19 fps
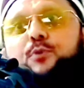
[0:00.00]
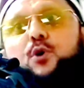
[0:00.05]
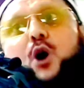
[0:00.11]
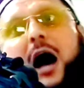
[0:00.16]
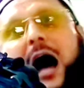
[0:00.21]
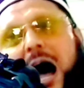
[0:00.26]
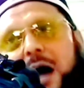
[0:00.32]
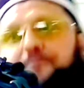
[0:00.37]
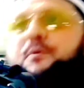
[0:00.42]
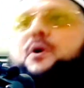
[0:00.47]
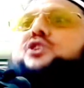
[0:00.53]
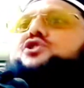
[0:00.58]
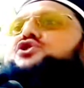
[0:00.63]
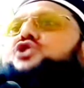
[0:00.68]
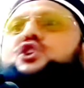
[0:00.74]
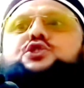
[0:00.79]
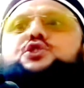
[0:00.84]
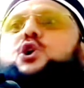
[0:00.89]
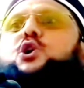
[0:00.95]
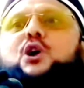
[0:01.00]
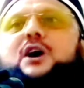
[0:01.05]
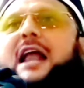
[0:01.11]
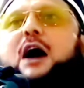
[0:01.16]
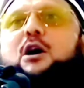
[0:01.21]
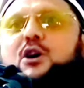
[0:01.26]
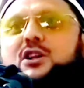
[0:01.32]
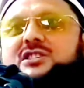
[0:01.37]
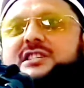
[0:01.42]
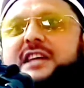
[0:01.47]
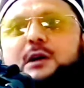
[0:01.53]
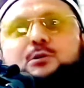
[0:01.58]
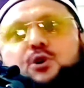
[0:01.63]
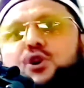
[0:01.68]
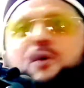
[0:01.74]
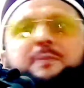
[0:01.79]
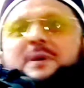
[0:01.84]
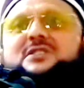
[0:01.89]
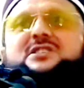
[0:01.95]
প্রহার পর্যন্ত করা হচ্ছে
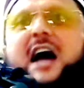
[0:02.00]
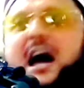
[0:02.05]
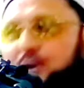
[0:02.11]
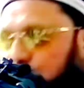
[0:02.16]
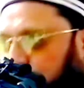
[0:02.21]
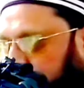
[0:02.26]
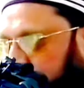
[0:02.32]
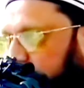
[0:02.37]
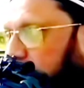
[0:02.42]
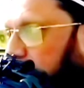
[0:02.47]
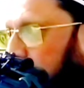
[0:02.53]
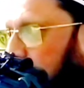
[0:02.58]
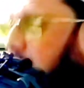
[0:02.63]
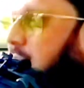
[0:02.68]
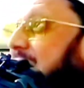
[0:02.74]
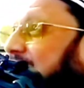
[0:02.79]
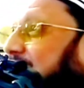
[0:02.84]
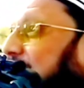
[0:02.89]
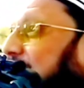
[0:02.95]
কোনো বিচার হচ্ছে না